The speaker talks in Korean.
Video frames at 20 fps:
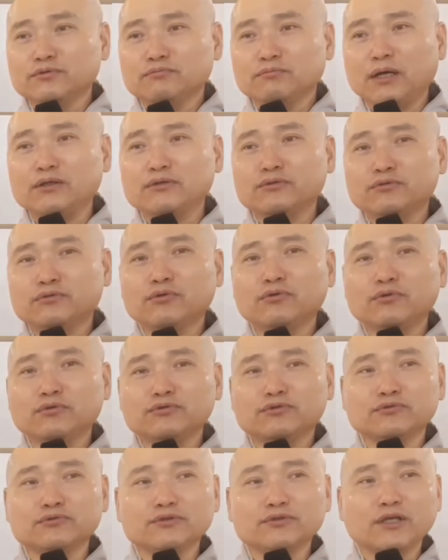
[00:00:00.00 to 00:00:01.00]
팔도
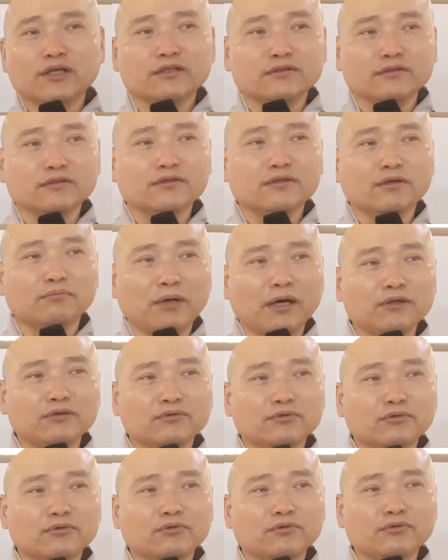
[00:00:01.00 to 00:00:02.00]
중생 이렇게
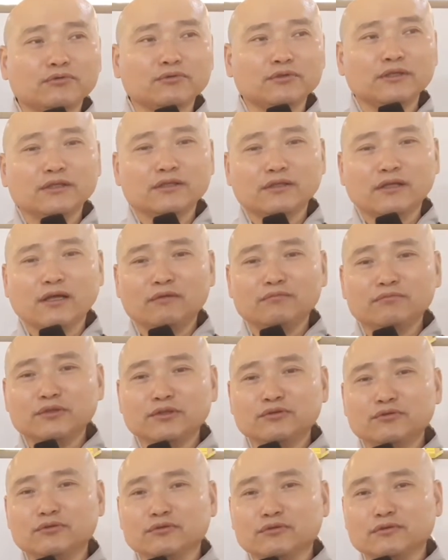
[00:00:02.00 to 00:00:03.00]
팔도
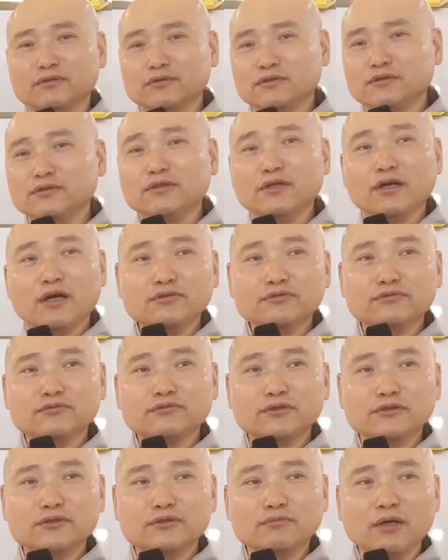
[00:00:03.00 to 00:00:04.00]
대한민국 이렇게 할
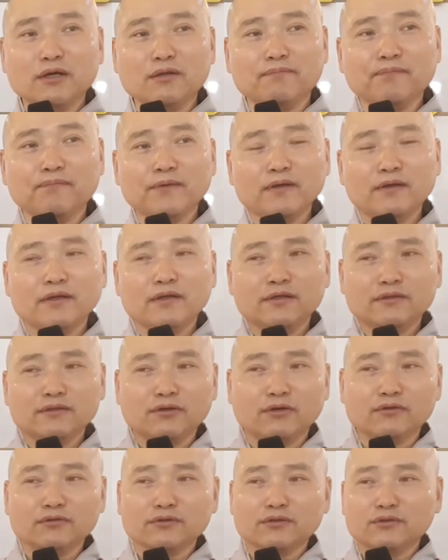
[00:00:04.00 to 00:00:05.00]
수도 있지만
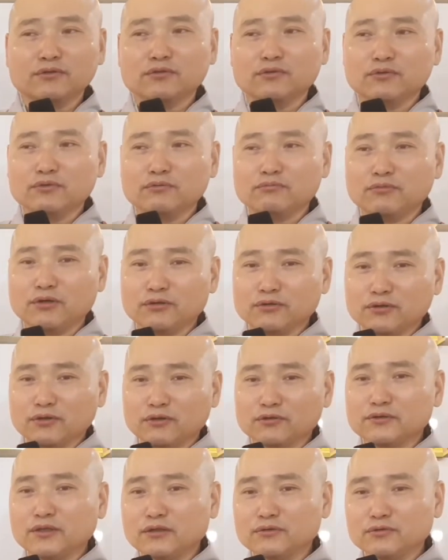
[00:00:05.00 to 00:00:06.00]
경기도, 뭐
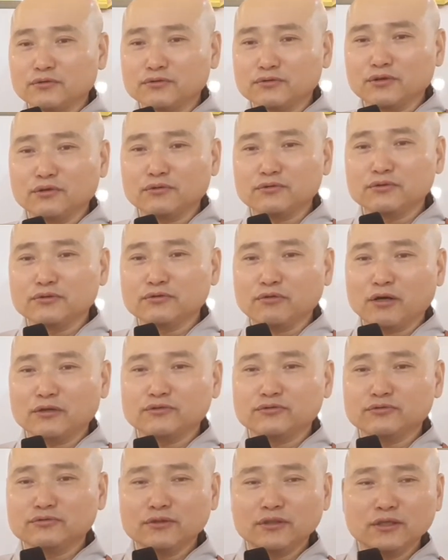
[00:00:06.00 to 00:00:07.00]
경상도, 서울,
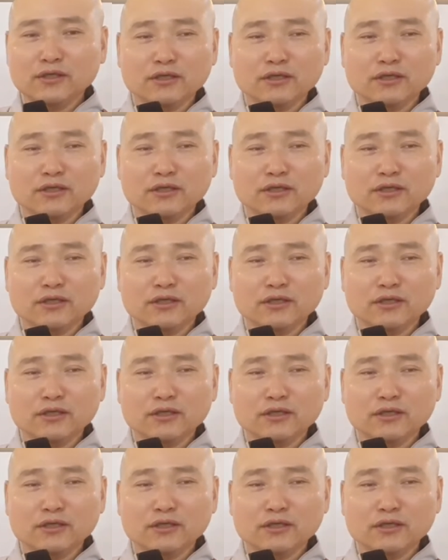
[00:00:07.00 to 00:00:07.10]
과주,